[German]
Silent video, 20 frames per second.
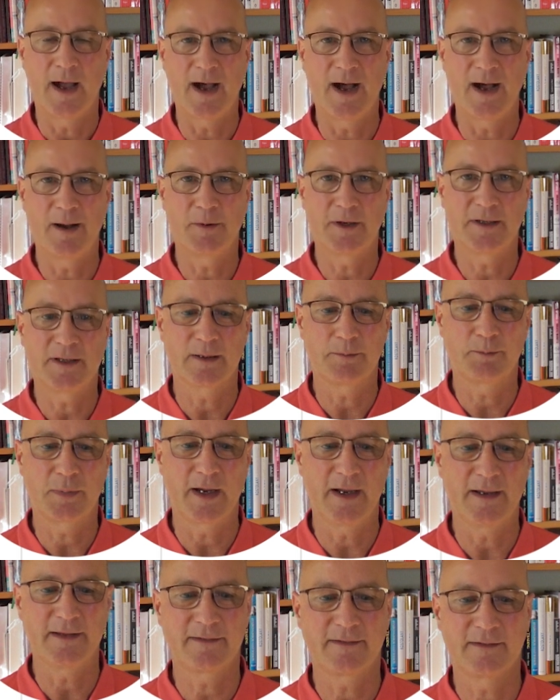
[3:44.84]
Aber der
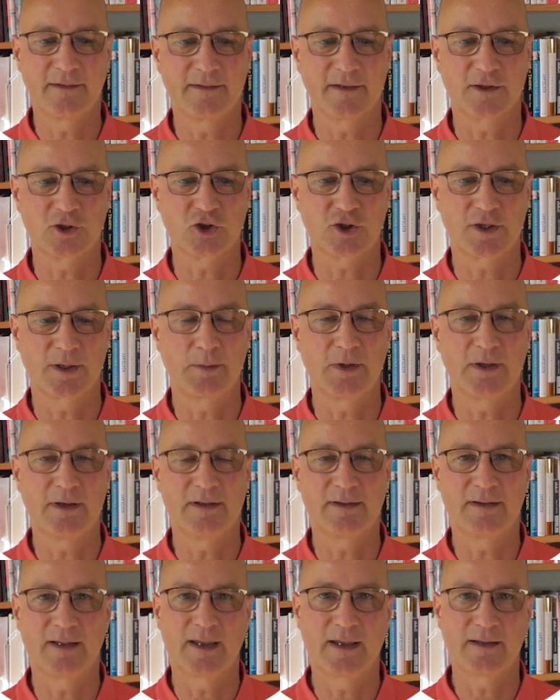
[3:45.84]
Preis dieser
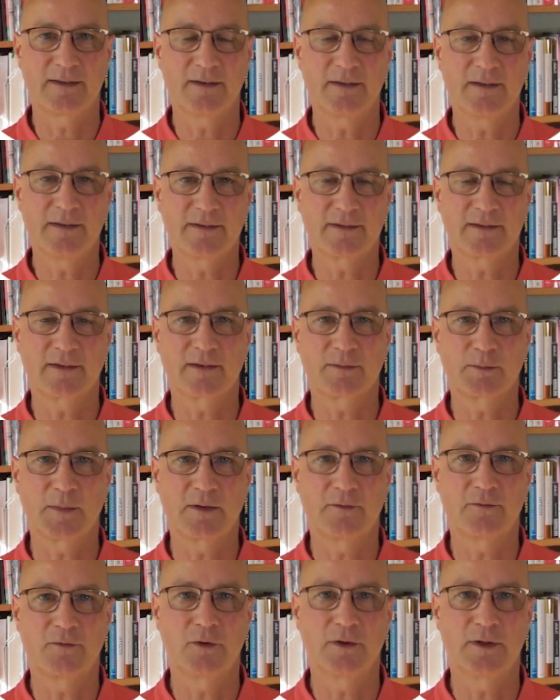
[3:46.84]
Stabilität ist, dass
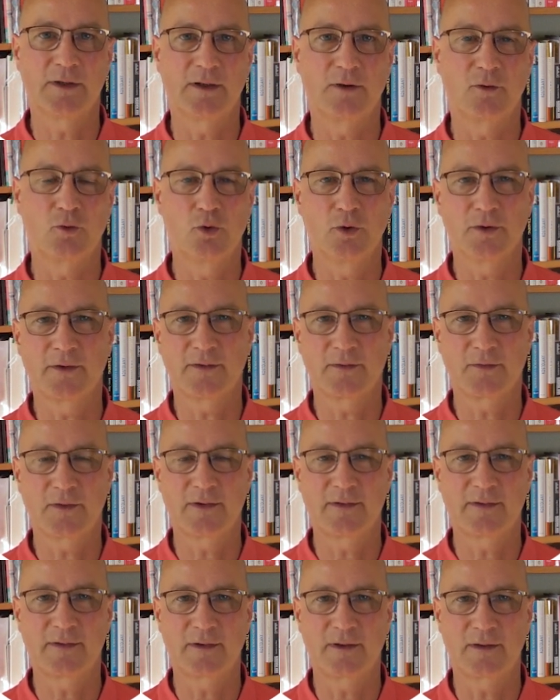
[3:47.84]
man von den
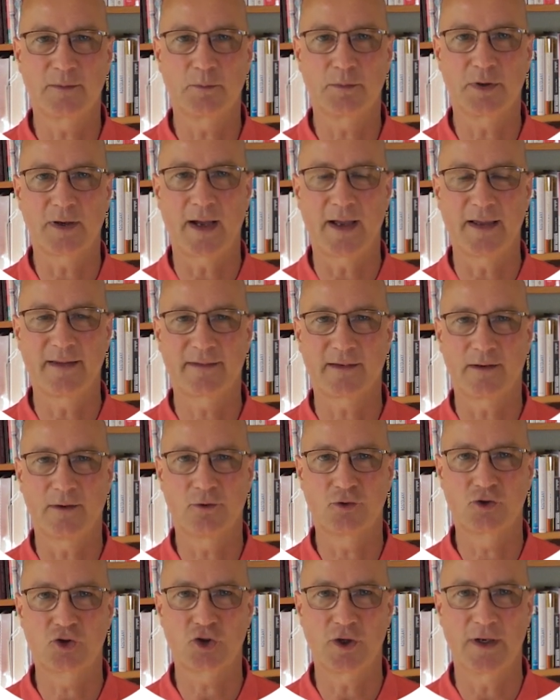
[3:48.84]
kurzfristigen
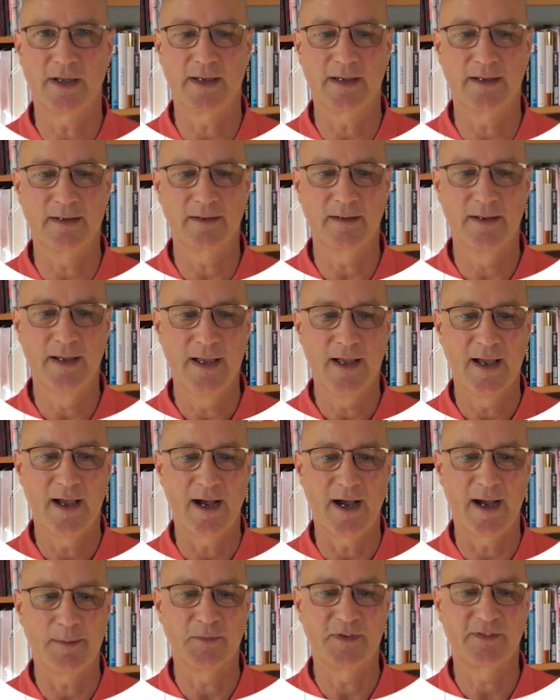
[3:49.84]
Preisausschlägen
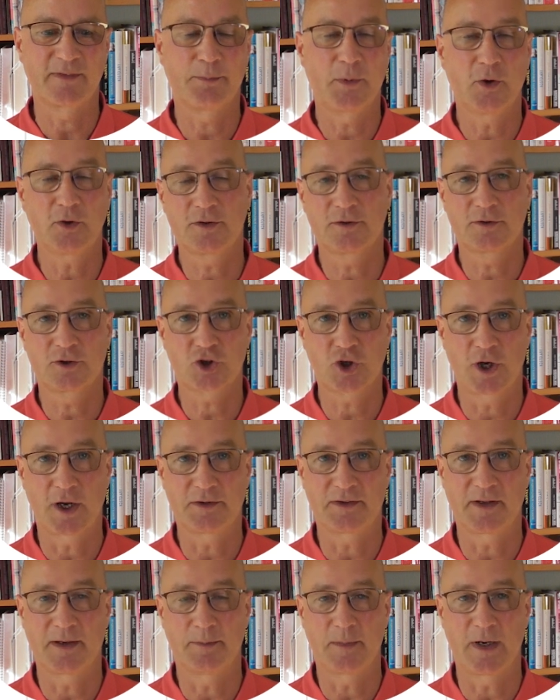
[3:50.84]
am spot
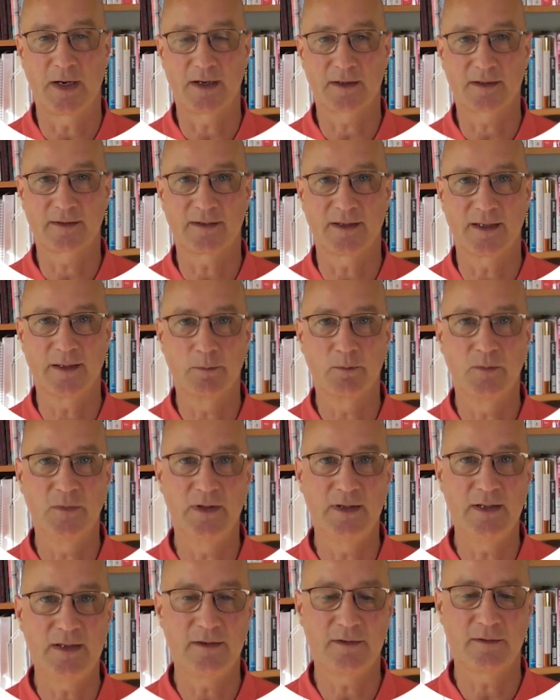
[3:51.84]
charter markt eben
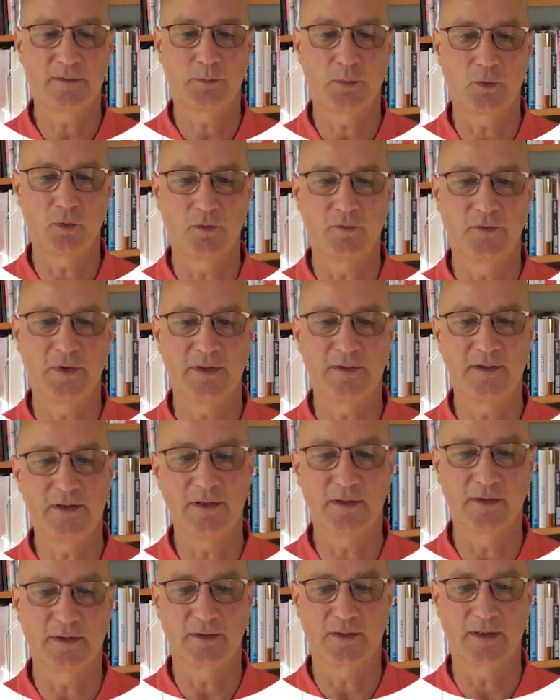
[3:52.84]
nicht
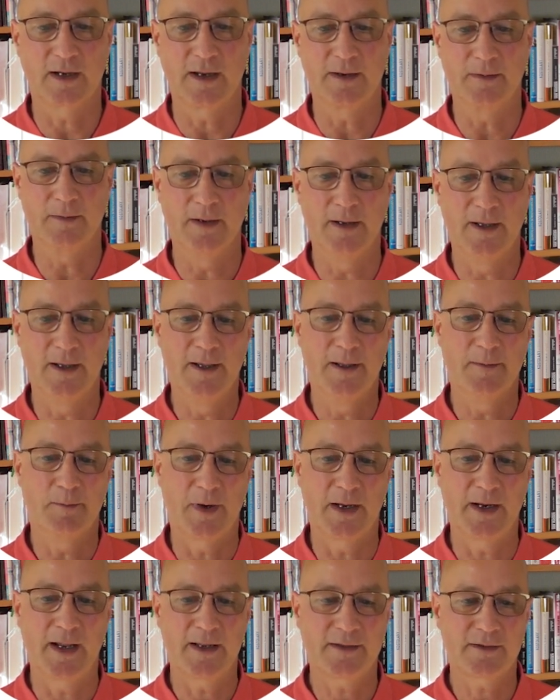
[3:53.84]
profitieren kann.
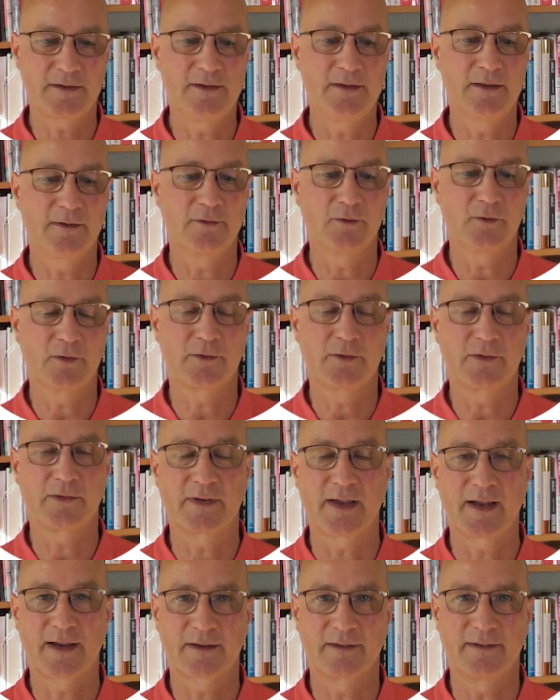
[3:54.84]
Man hat hier
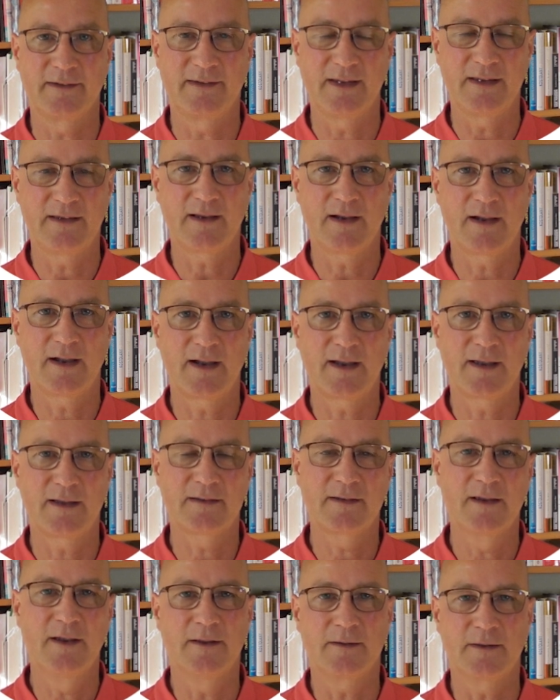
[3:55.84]
sozusagen
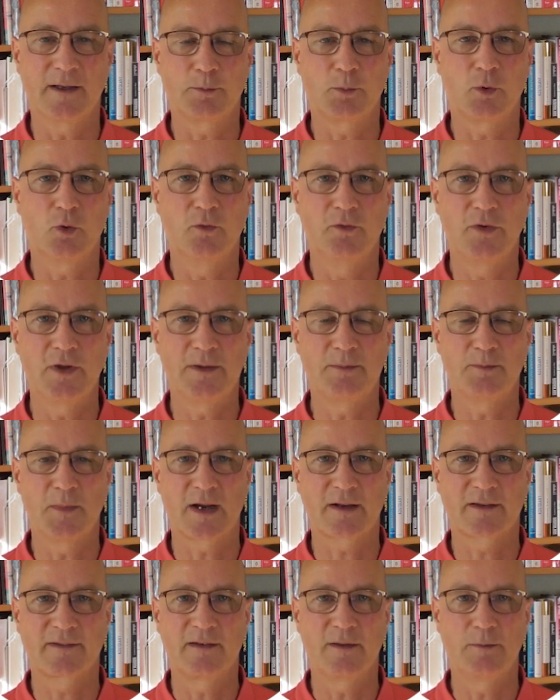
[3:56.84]
Sicherheit der
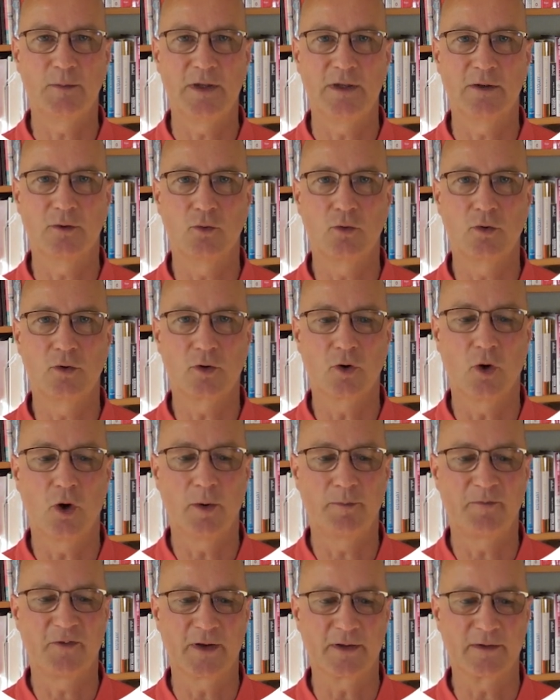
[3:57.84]
Profitmaximierung
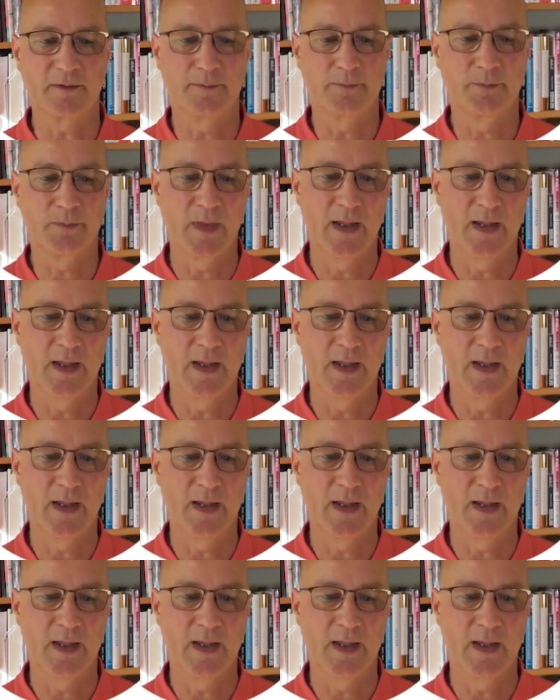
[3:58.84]
geopfert.